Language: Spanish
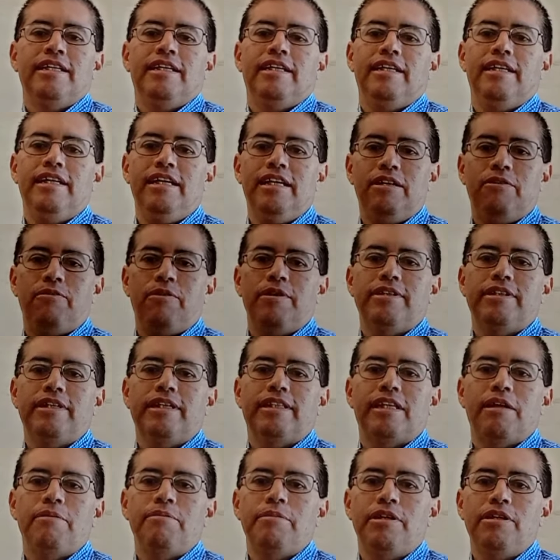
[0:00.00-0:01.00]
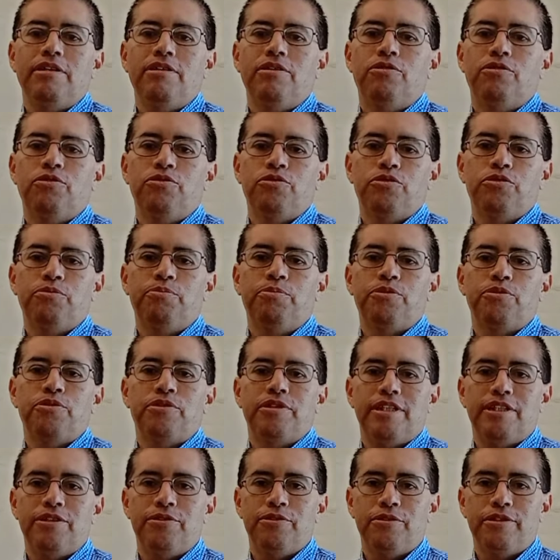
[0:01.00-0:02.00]
Y cuenta también con su
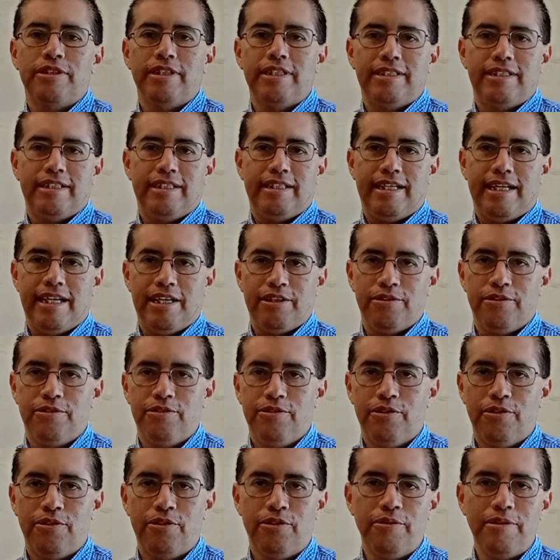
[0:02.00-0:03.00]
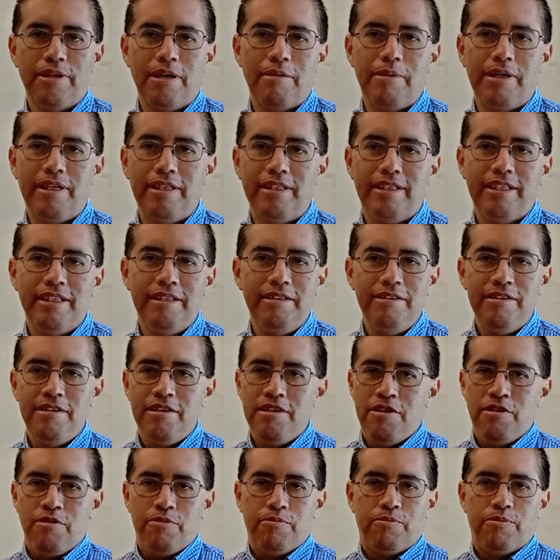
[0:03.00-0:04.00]
proceso de secado. Obviamente
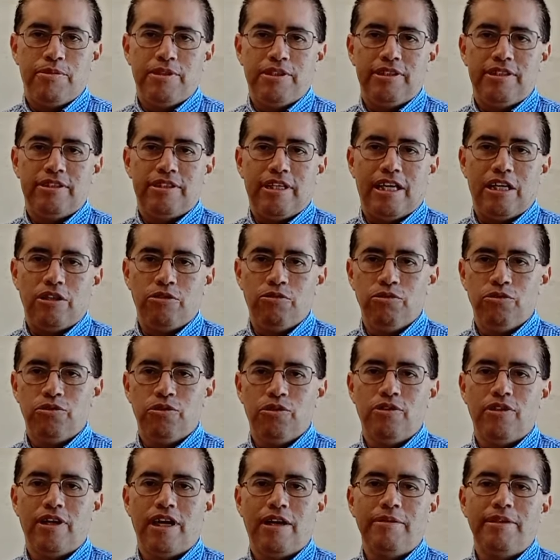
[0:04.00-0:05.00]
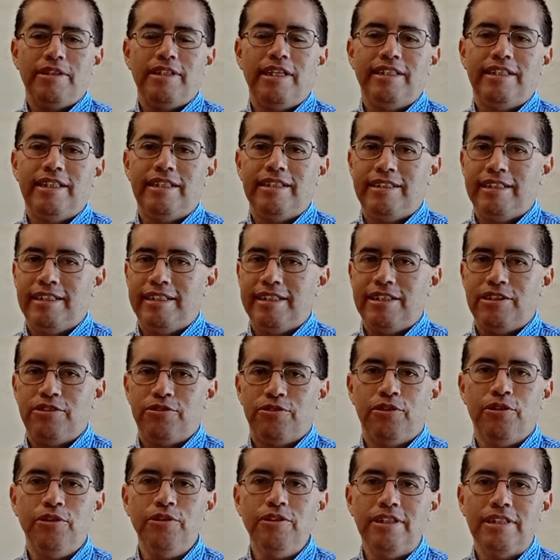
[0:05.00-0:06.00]
pues en un solo gabinete tienes
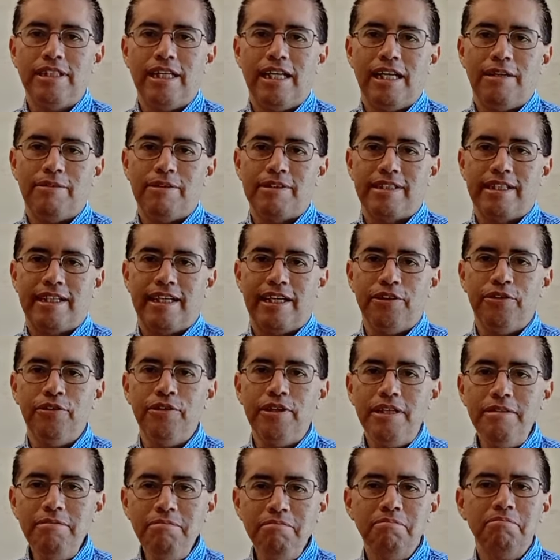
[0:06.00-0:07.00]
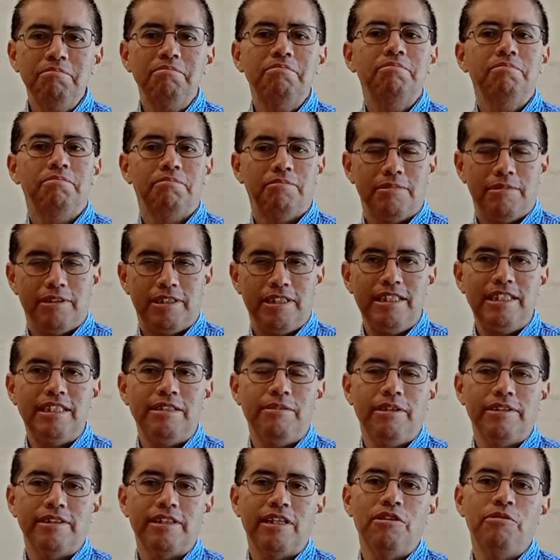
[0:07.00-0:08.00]
todo, es la lavasecadora. Sí se
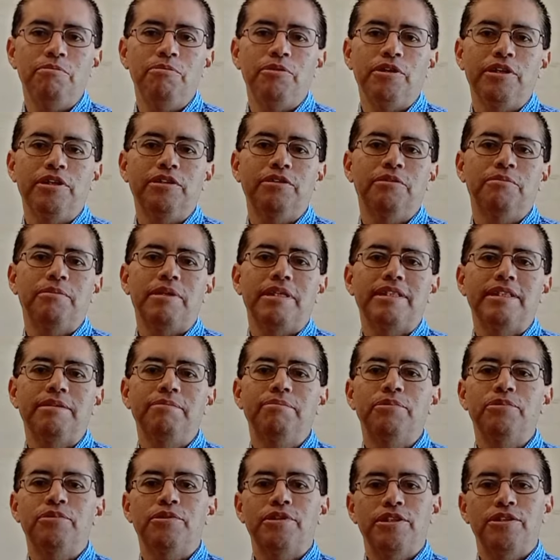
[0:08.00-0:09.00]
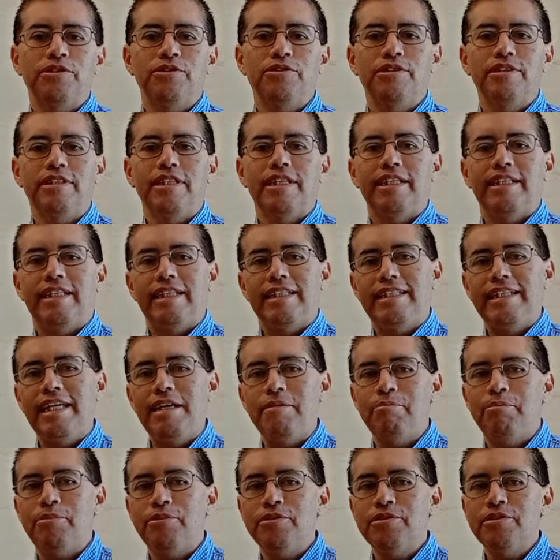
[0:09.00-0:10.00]
va a tardar un poquito más en procesos de,
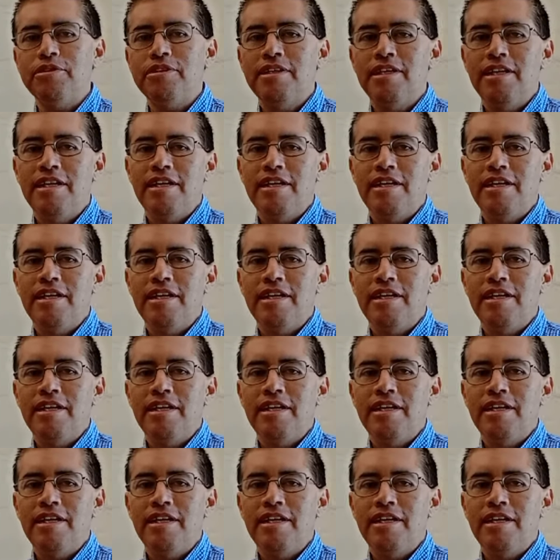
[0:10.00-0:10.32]
tiempos,